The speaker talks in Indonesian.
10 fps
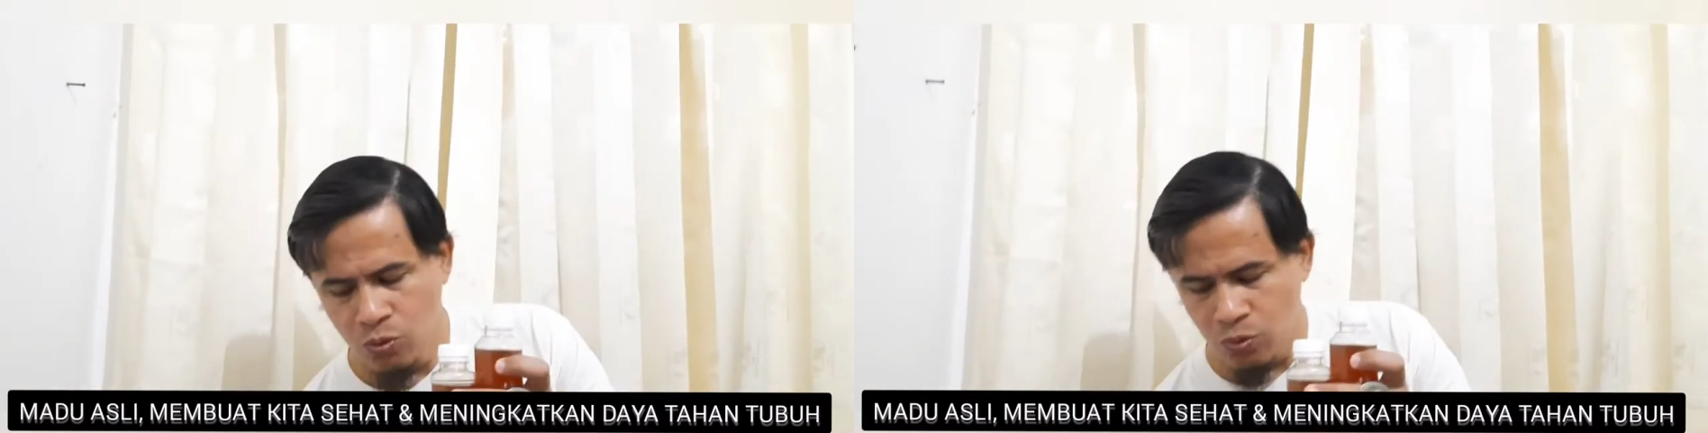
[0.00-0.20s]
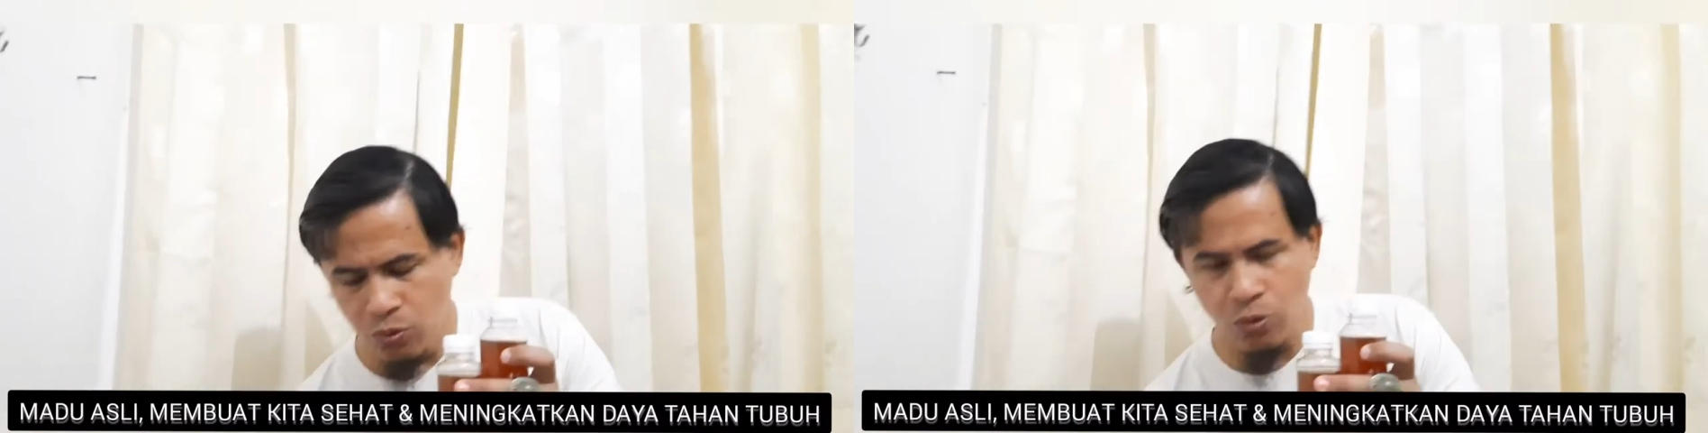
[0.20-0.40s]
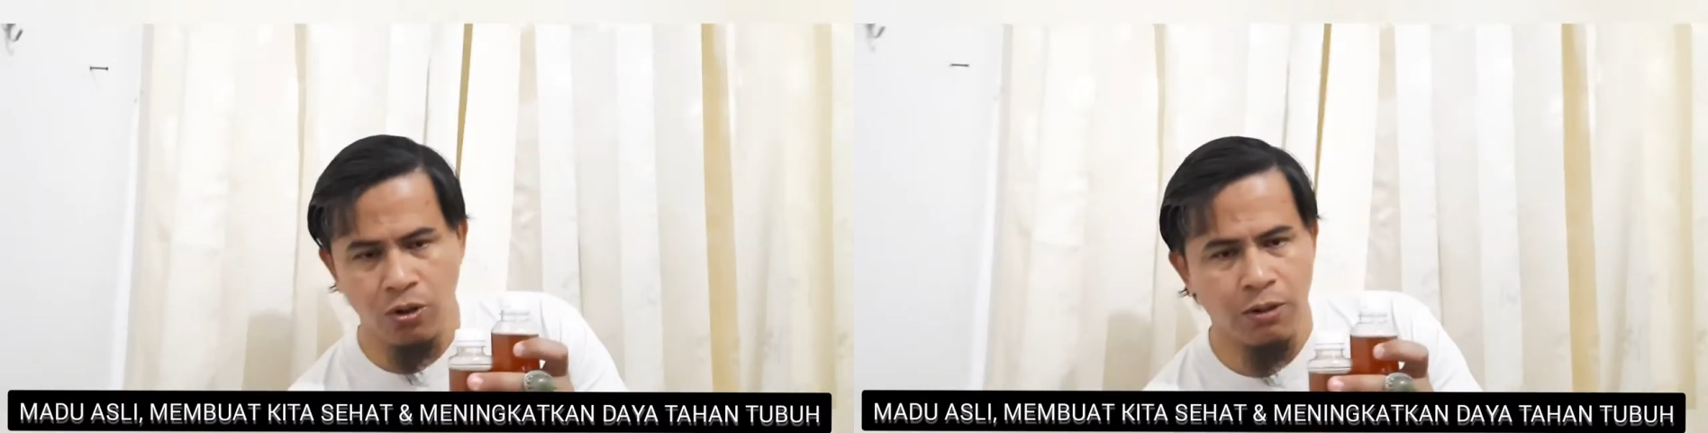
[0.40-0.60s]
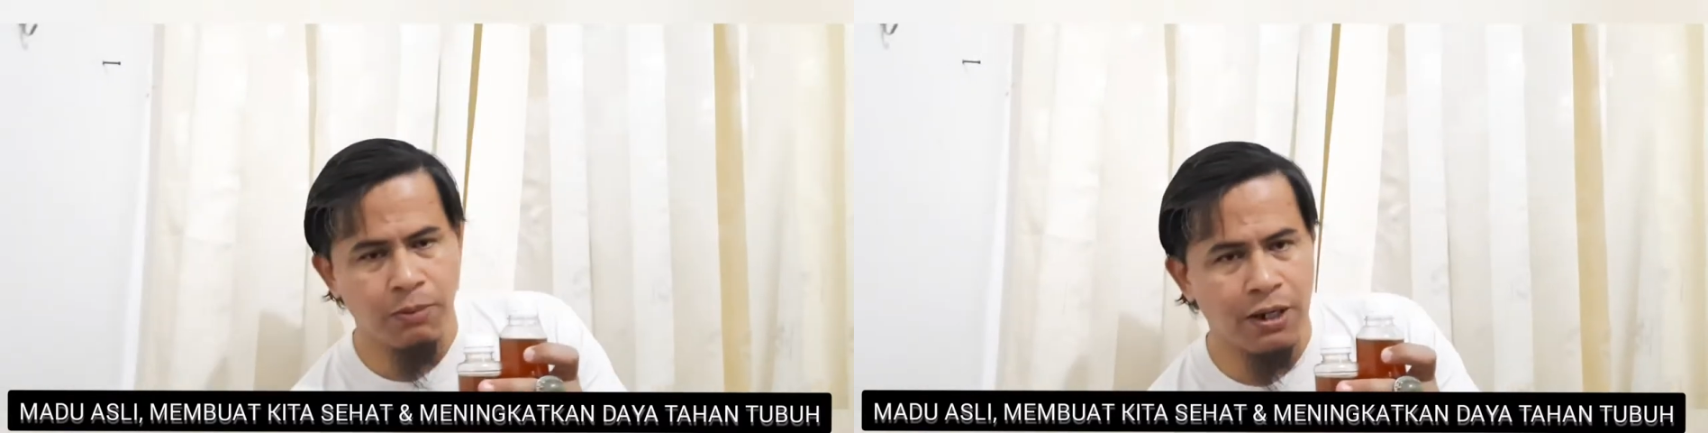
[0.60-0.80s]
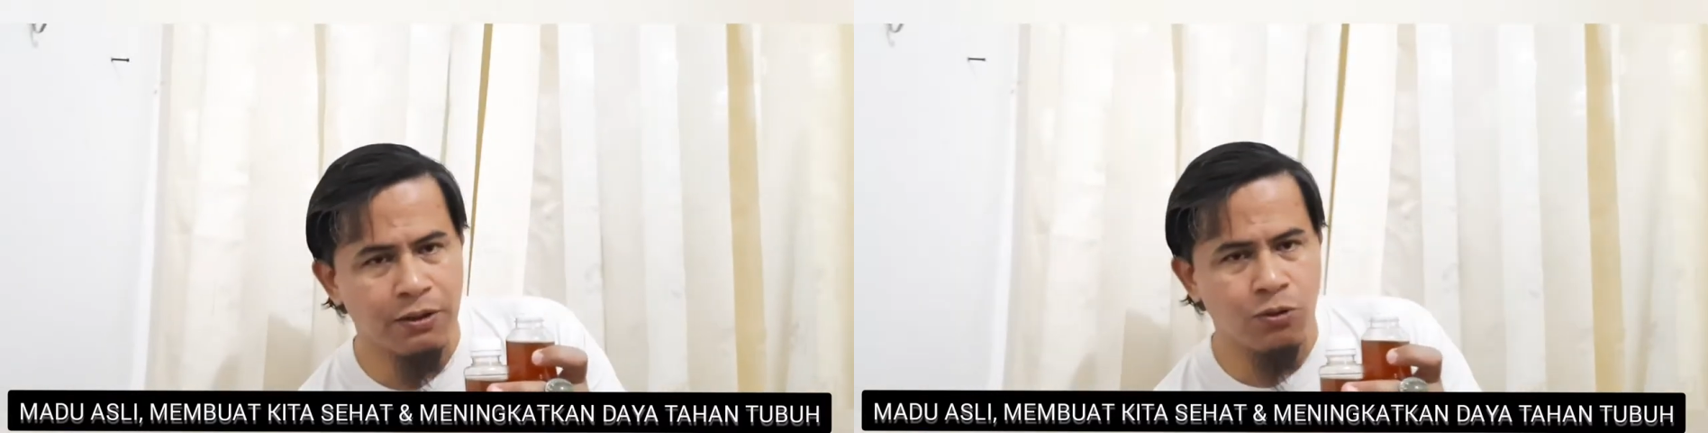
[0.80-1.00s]
untuk
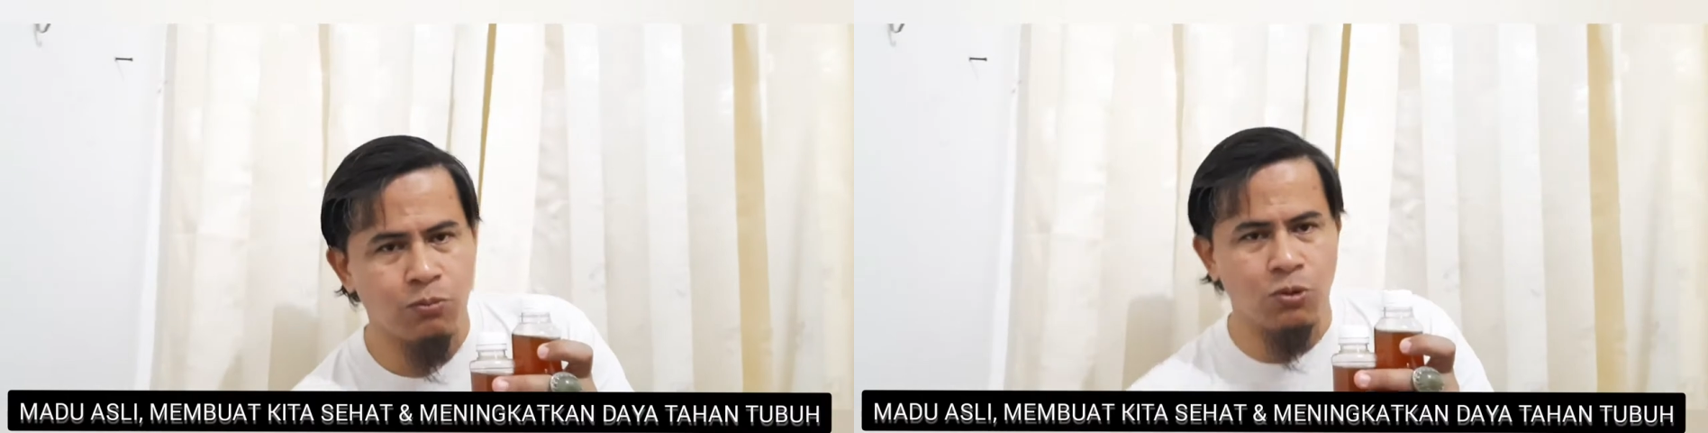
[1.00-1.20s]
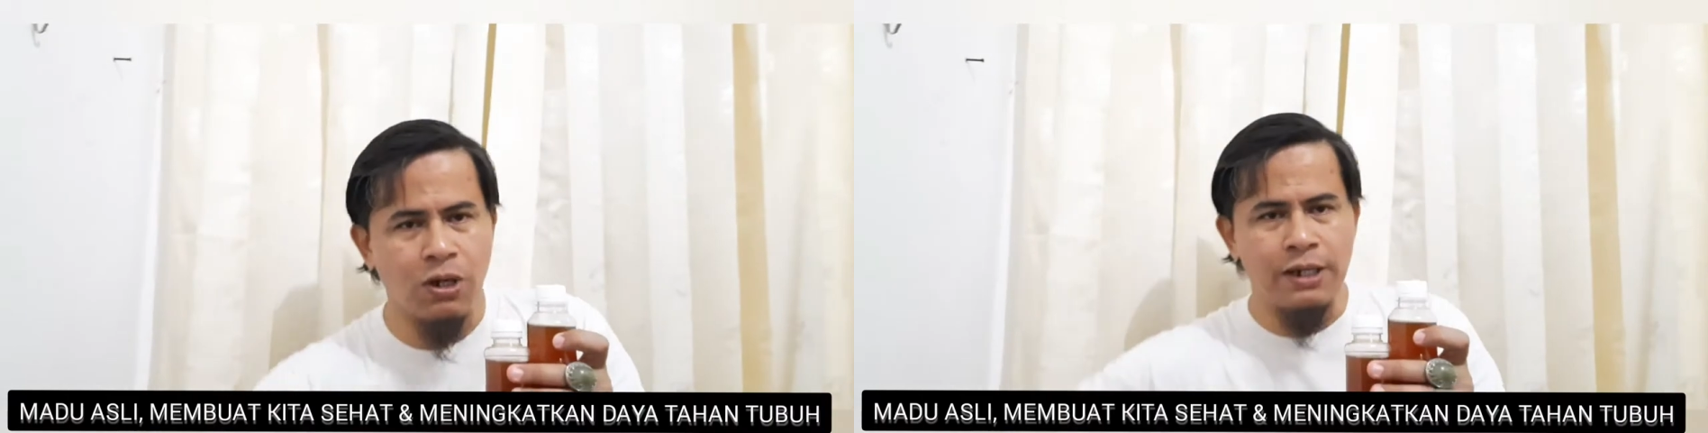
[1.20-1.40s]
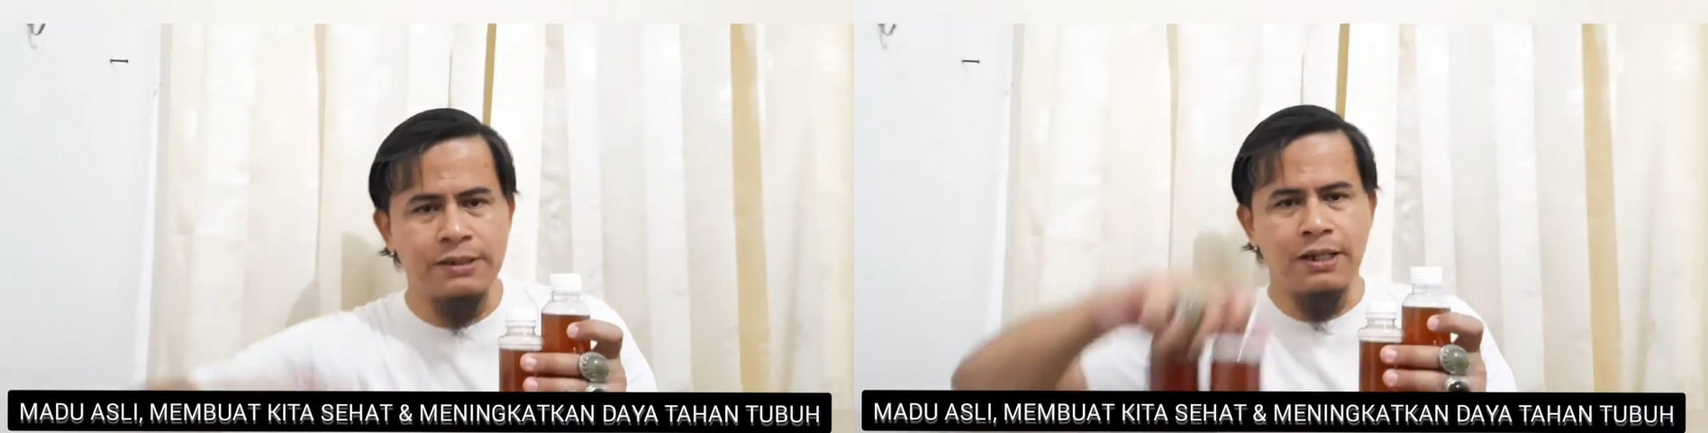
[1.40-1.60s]
kekebalan tubuh guys.